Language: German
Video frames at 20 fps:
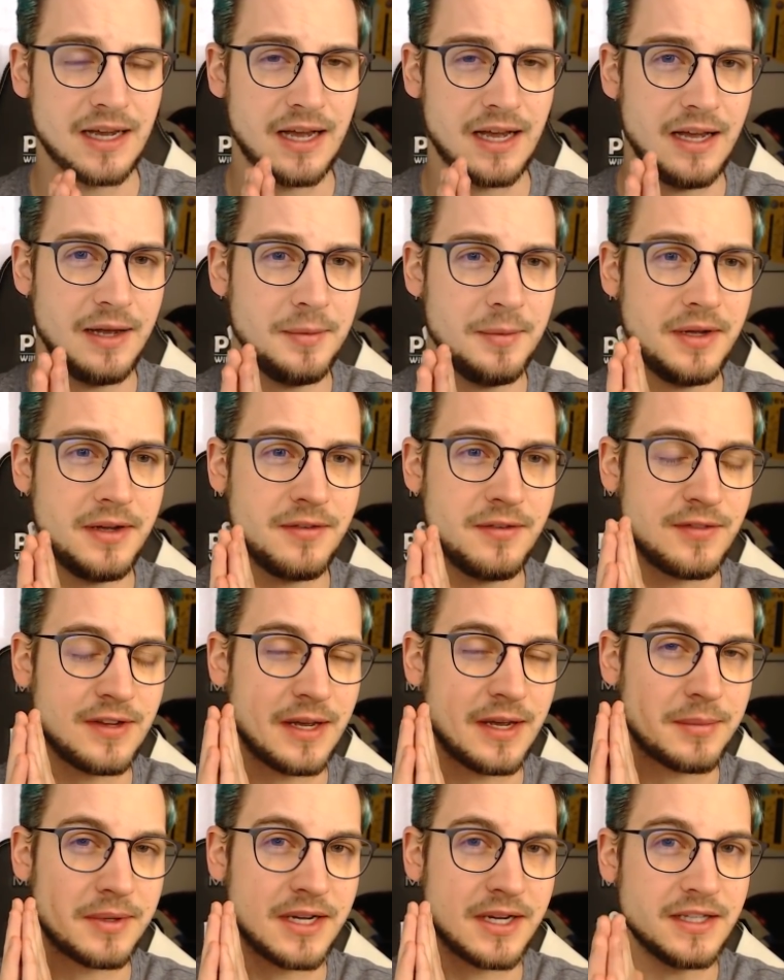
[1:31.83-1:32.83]
Aber wir
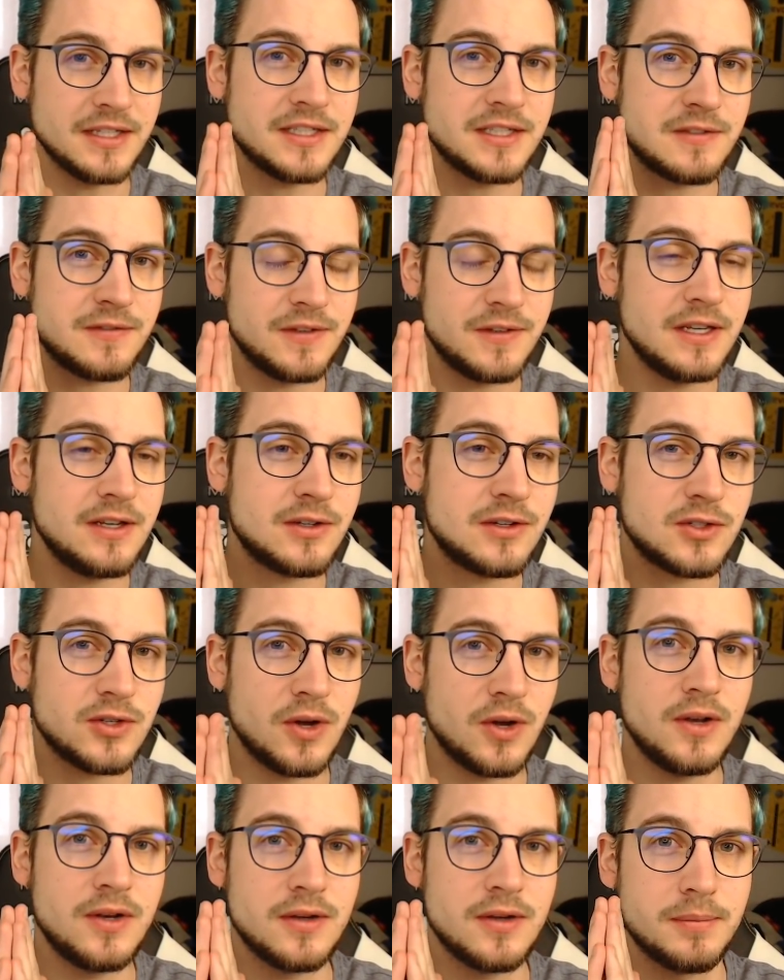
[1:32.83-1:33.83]
haben ganz viele
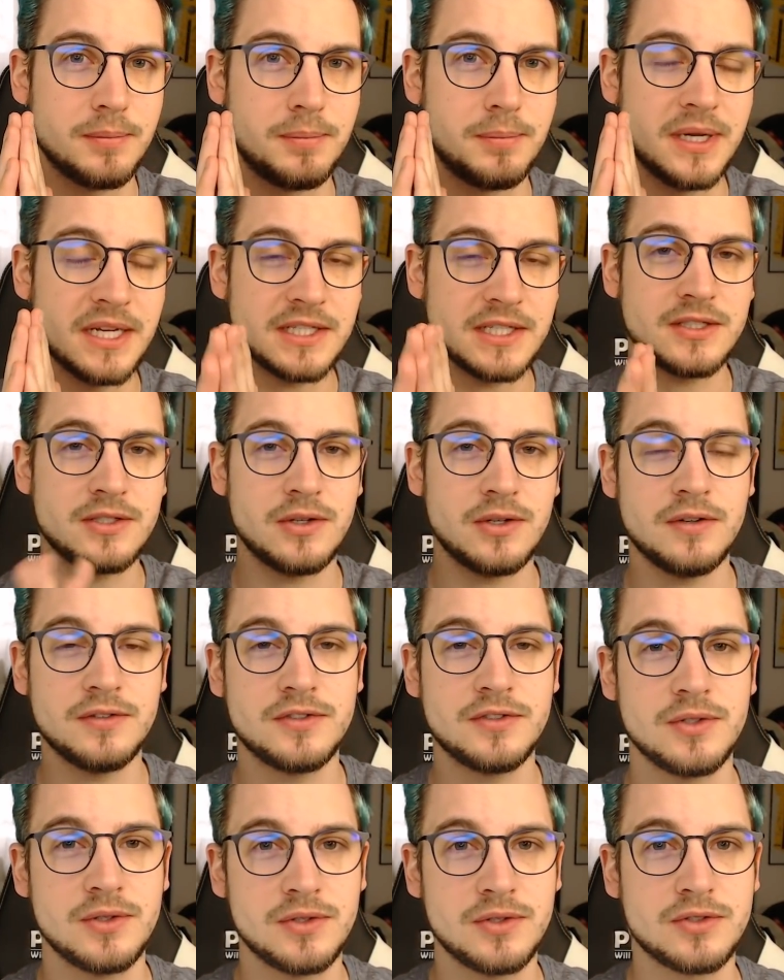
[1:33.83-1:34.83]
tolle
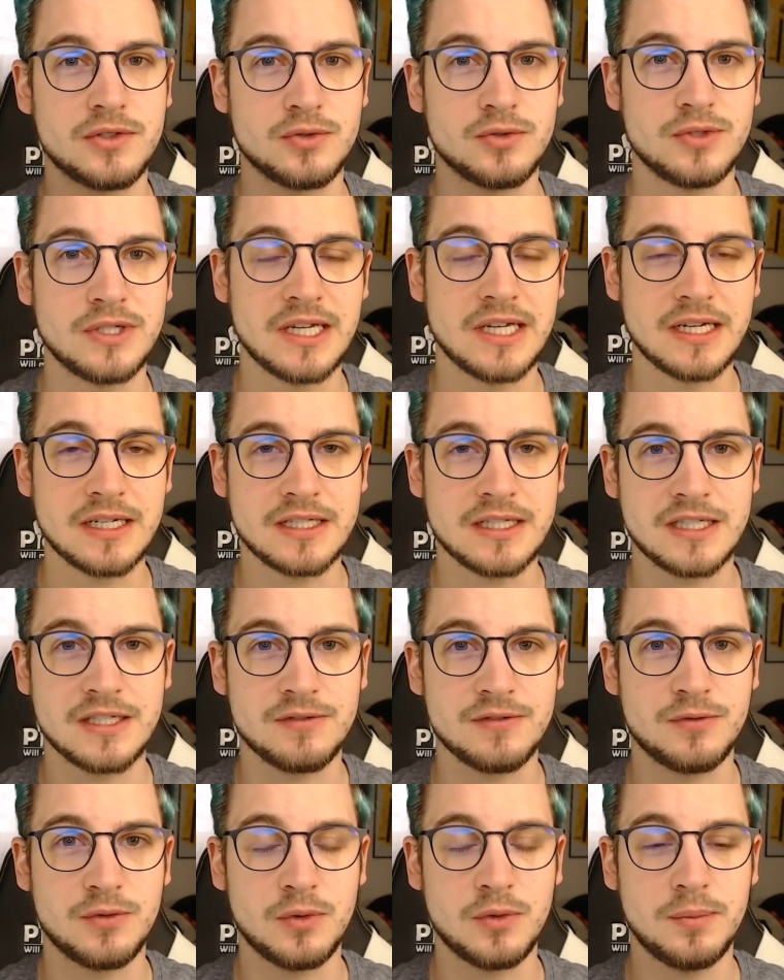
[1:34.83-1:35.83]
Best-ofs und Reacts,
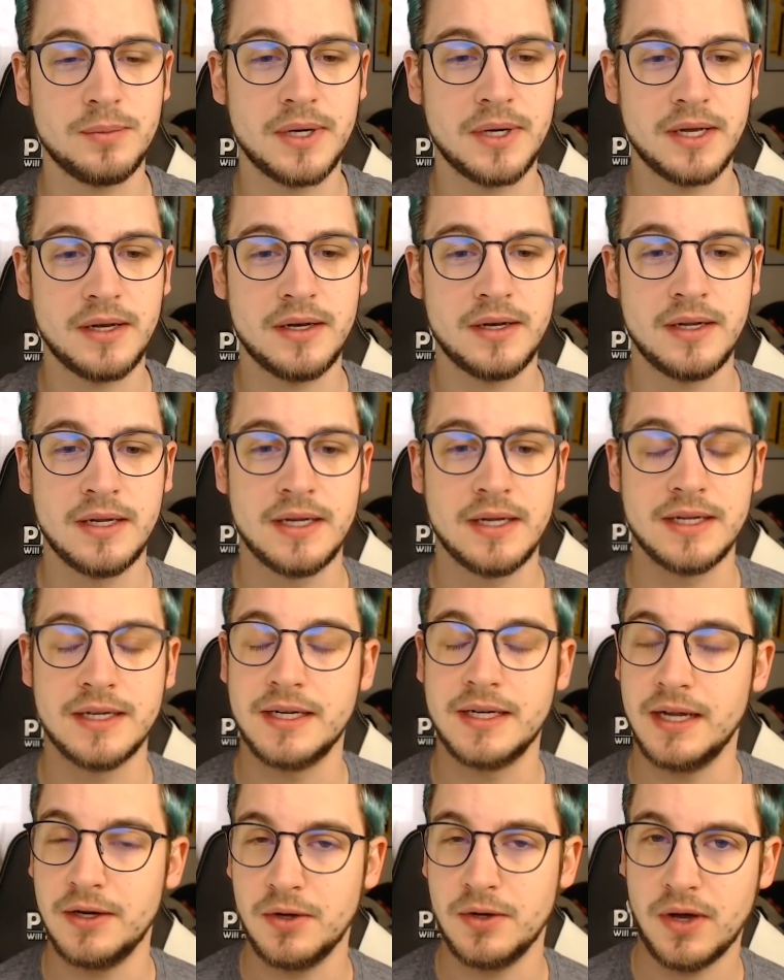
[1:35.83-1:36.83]
wo man
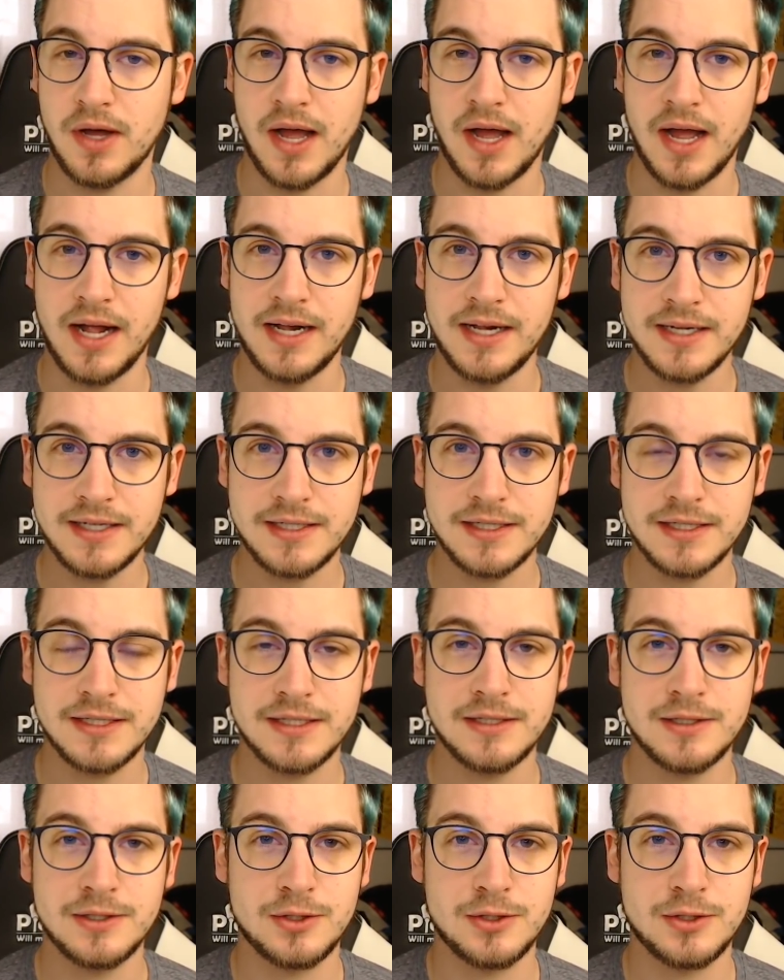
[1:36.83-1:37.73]
da noch alte,